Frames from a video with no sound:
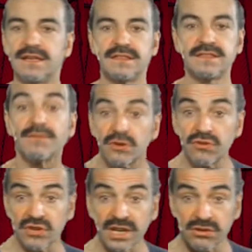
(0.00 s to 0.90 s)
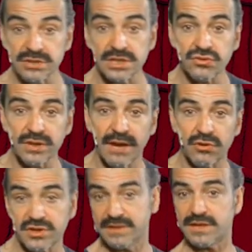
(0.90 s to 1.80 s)
Sí, boludo, ¿quieren con censura o
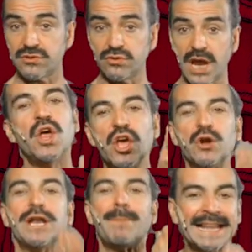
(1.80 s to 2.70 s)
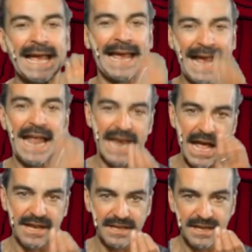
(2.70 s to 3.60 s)
sin censura? Con la plata que
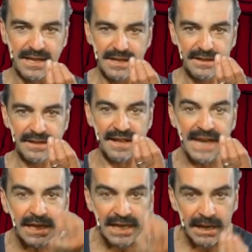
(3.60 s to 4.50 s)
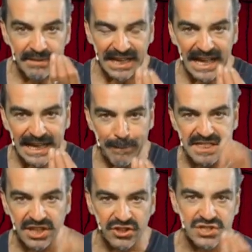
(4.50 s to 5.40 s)
ganan. Tendría que traerme la caja
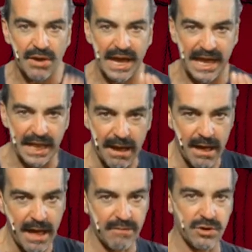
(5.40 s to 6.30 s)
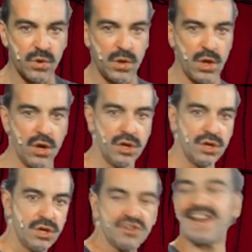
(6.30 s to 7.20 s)
Panchito Saavedra, boludo.
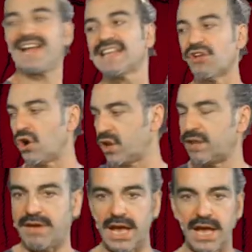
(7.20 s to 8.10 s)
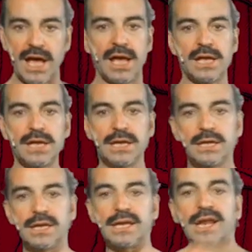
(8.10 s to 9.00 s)
Con el catador que venga.
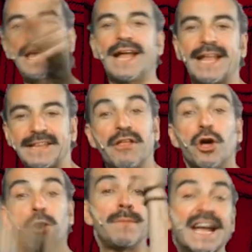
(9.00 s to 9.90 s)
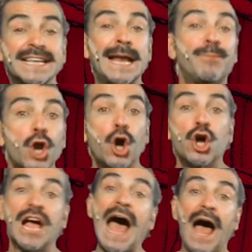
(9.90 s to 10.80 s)
Y que el catador me cate la poronga.